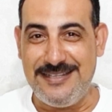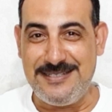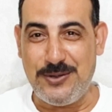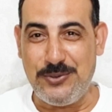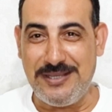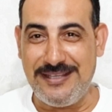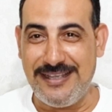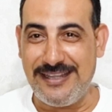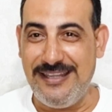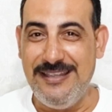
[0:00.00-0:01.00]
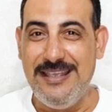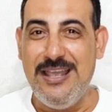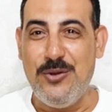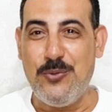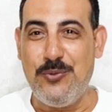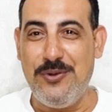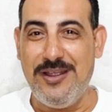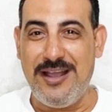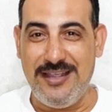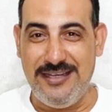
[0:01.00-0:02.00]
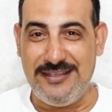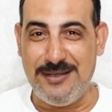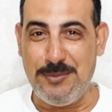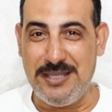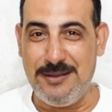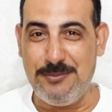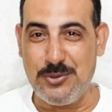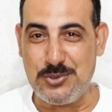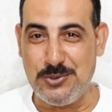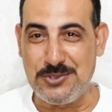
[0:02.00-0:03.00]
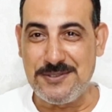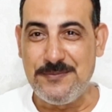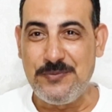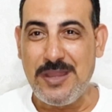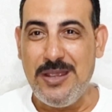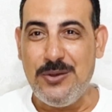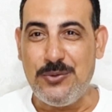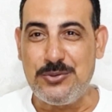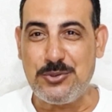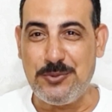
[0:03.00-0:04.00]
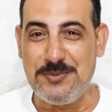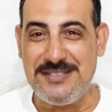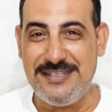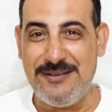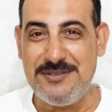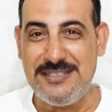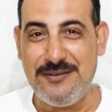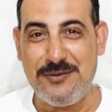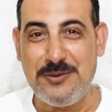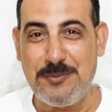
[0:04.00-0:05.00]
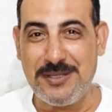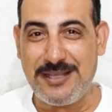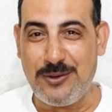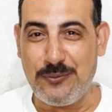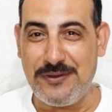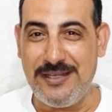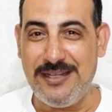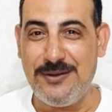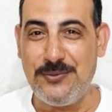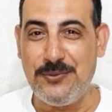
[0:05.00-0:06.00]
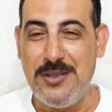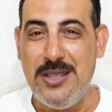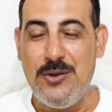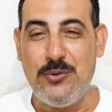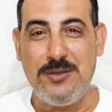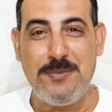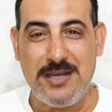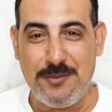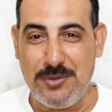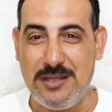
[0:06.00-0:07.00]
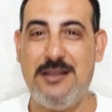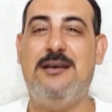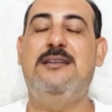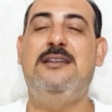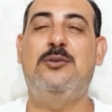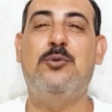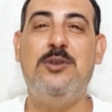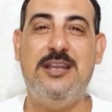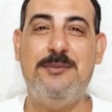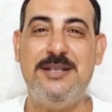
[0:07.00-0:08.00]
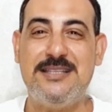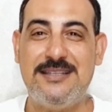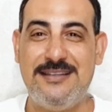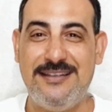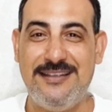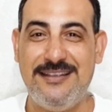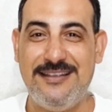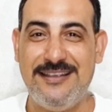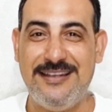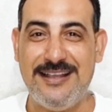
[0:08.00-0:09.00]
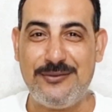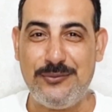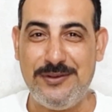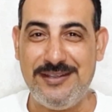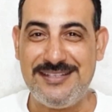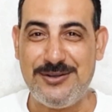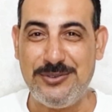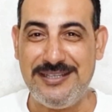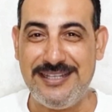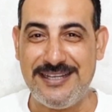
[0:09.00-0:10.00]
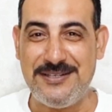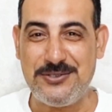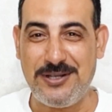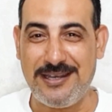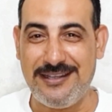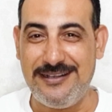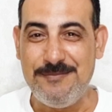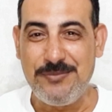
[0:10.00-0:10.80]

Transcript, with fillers: آل الزاوية التاغي وعائلة المدام بخصوص ونشكرهم بالزاف بالزاف ان هم طلوا فينا و... ونتمنى من الله ان يكون لنا بيت آه، هناك في زاوية التاغي ان شاء الله